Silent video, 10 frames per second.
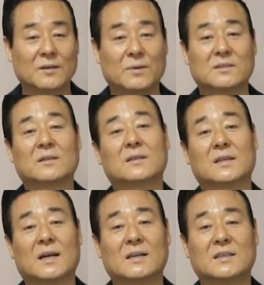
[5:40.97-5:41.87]

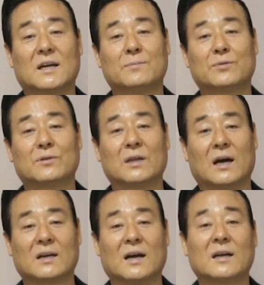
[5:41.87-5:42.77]
백성이 각기 앞으로
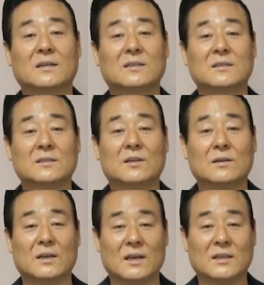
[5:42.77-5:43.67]
나아가 그
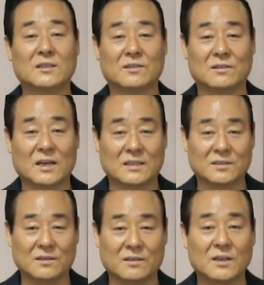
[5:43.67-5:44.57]
성에
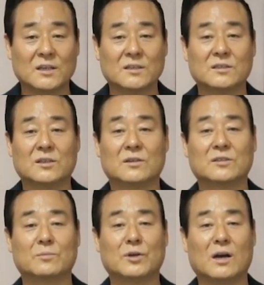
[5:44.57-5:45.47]
들어가서 그 성을
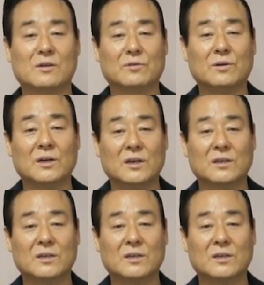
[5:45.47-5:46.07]
점령하고